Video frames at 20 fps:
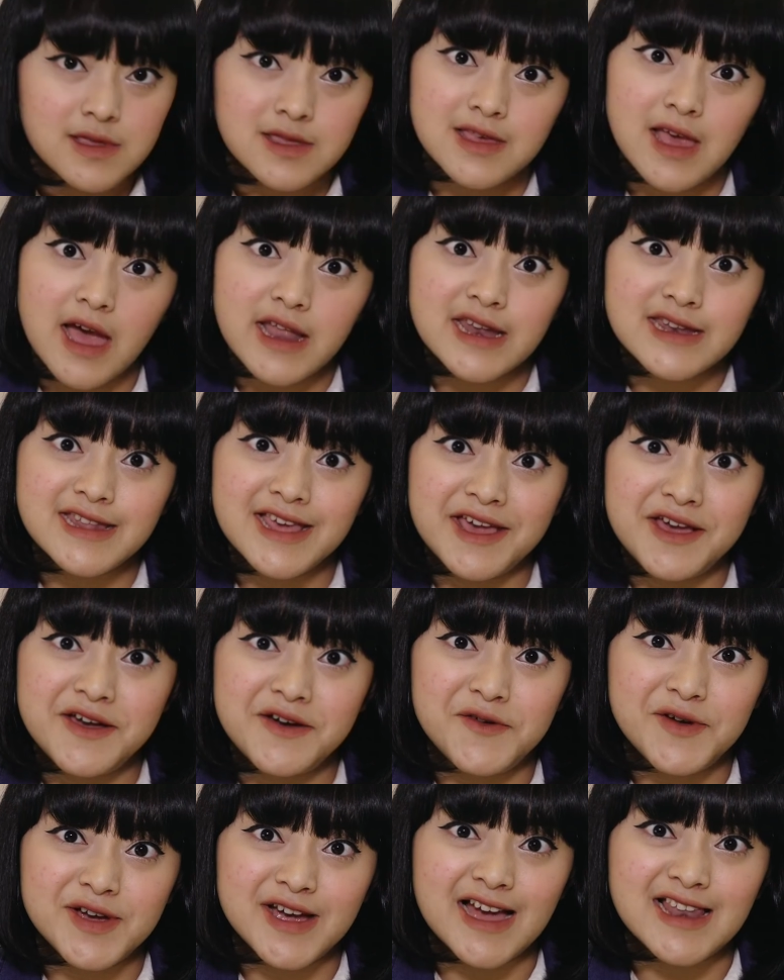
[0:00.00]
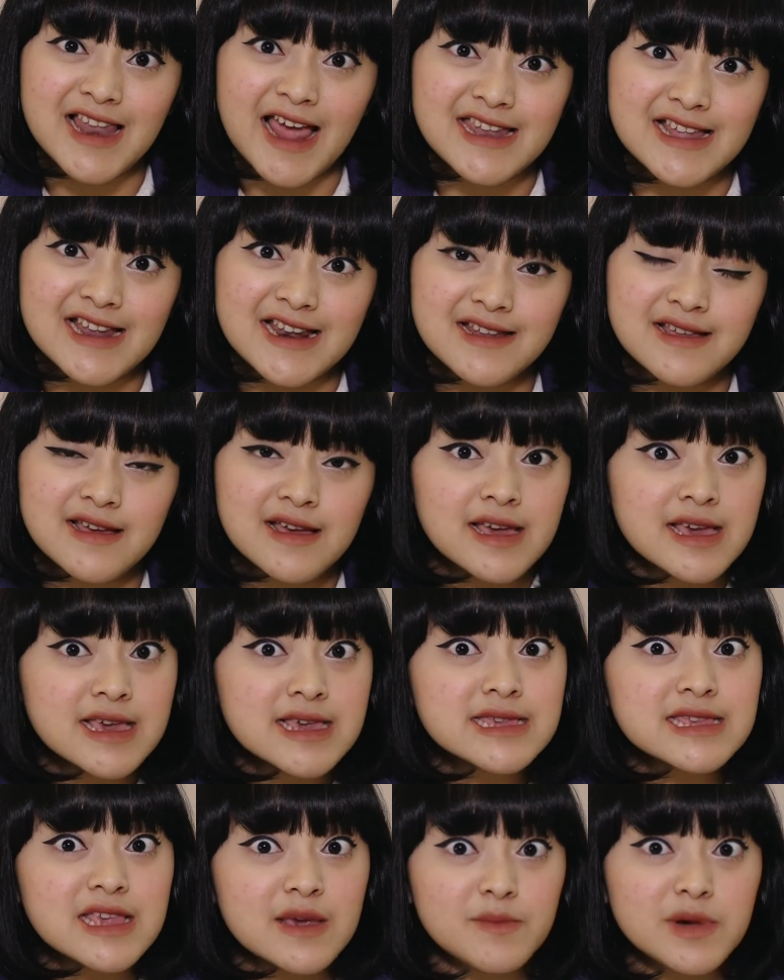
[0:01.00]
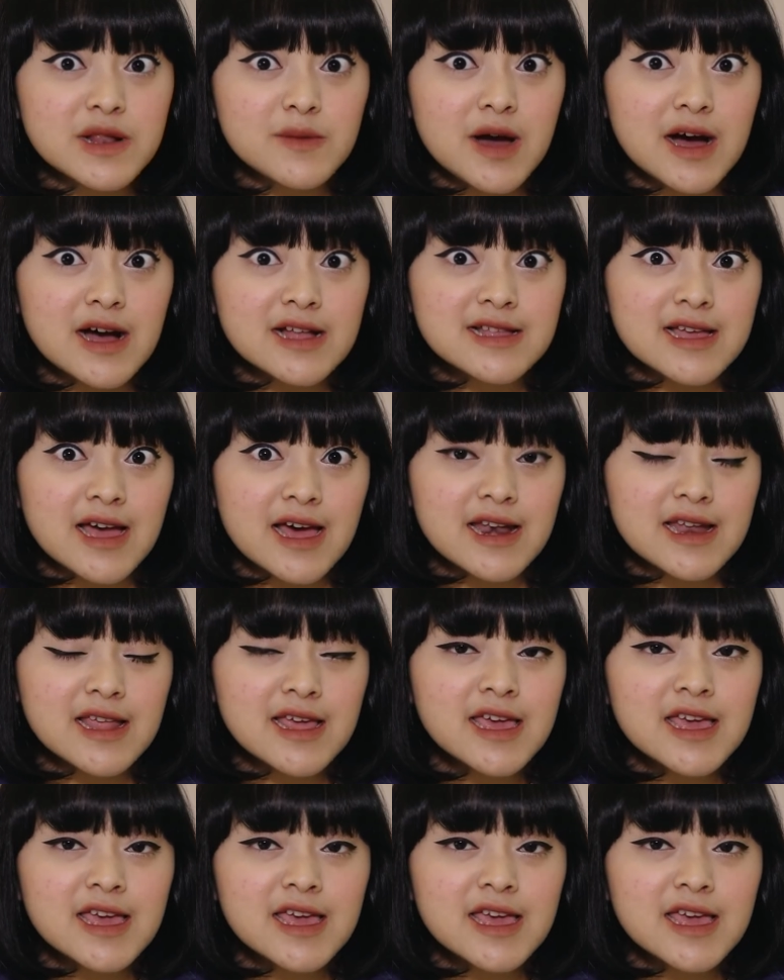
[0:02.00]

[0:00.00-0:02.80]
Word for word: Jadi deh punya eyeliner. Simple banget kan?